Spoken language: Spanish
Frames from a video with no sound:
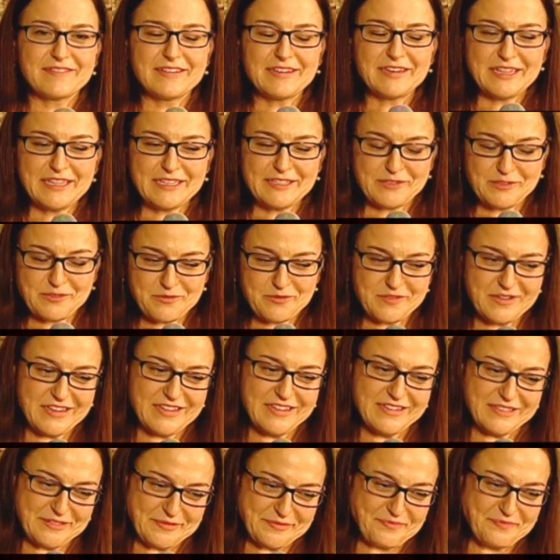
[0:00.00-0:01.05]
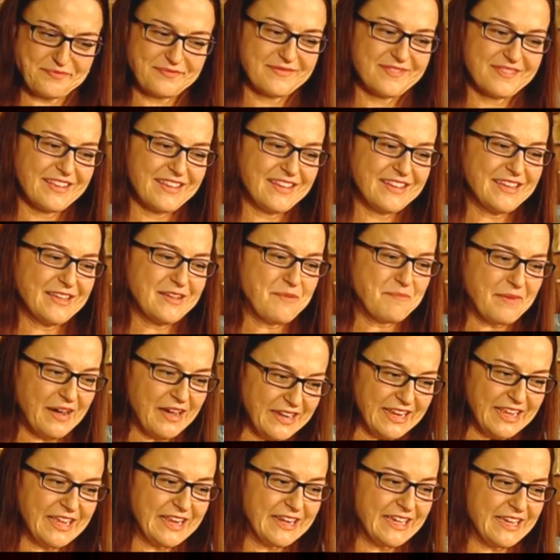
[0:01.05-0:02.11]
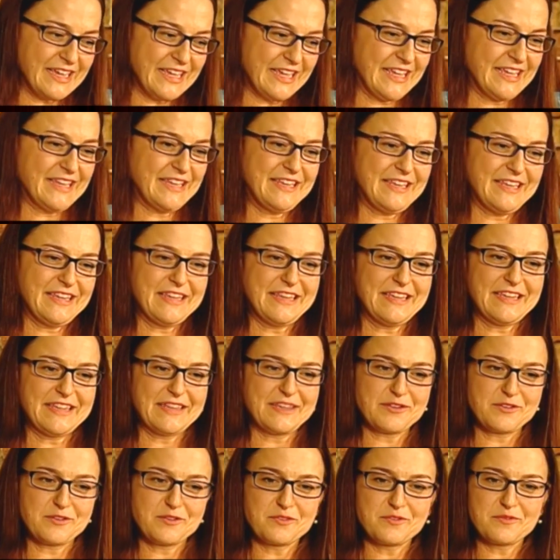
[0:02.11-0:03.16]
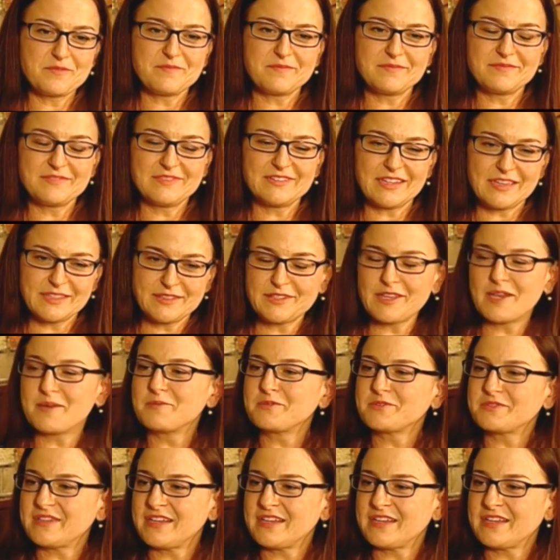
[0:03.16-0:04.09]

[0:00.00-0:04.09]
es una manera en que tratamos